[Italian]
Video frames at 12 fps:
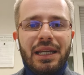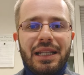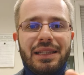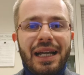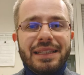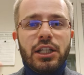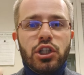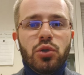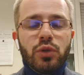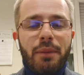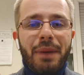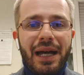Dateci
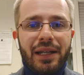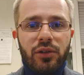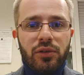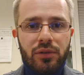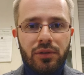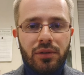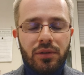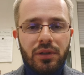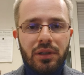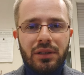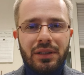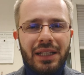una mano,
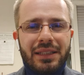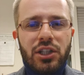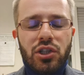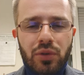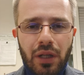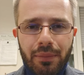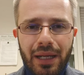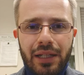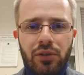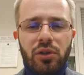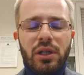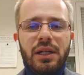dateci una
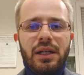mano.